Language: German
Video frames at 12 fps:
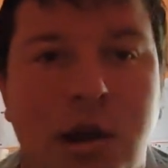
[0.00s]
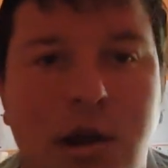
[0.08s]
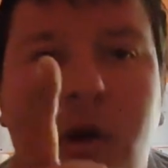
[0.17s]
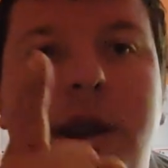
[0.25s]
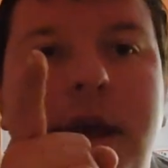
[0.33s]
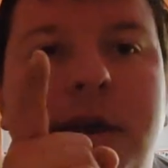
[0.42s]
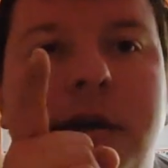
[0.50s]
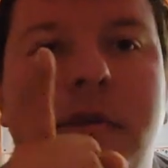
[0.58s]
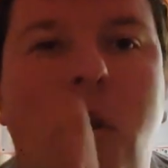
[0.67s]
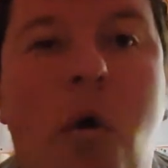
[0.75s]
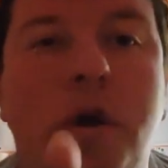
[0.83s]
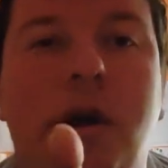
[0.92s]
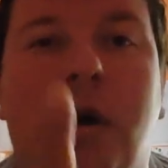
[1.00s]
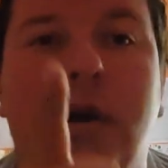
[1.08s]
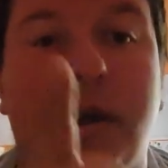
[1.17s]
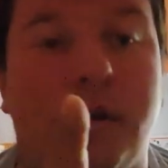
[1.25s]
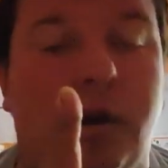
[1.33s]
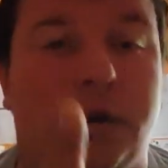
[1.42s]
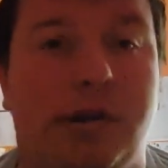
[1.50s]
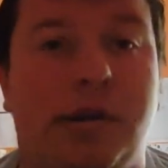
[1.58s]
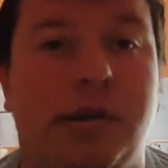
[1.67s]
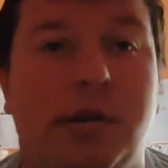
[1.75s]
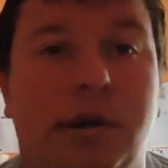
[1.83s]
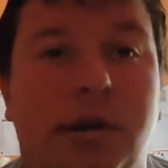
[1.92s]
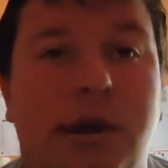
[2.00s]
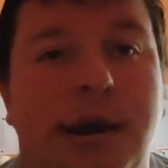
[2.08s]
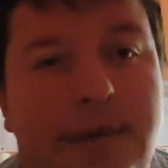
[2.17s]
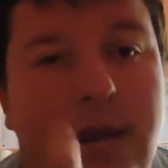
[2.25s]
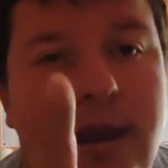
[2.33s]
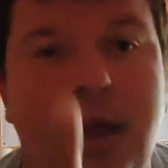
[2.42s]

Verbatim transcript: Und ich gnade euch Gott, wenn